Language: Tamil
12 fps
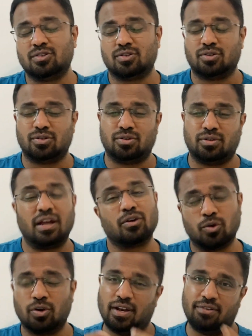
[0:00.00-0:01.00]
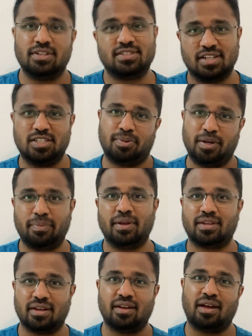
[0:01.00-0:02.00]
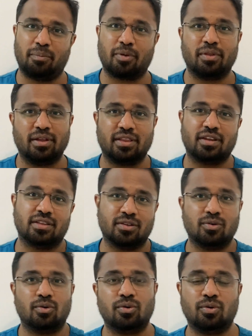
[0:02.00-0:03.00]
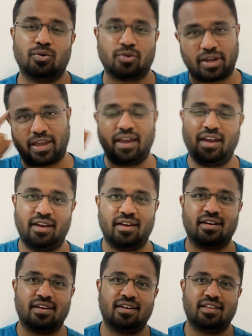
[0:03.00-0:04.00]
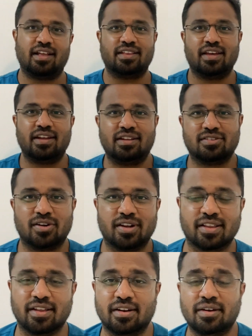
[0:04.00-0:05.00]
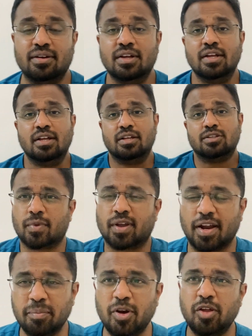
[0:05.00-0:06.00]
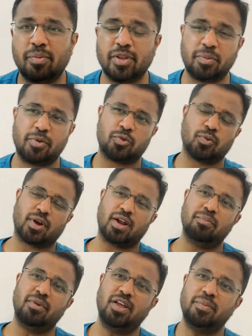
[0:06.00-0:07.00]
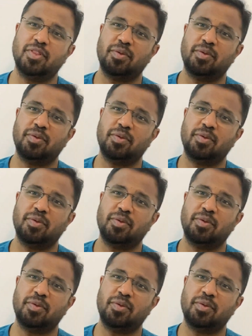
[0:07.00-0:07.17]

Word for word: ஸோ நான் கூகுளில் வந்து சர்ச் பண்ணி பார்த்தேன் அப்புறம் தான் தெரியுது ஓகே இது அதே டிஸார்டர் தானே கண்மணியை பற்றி பேசுவோம் கண்மணியை பற்றி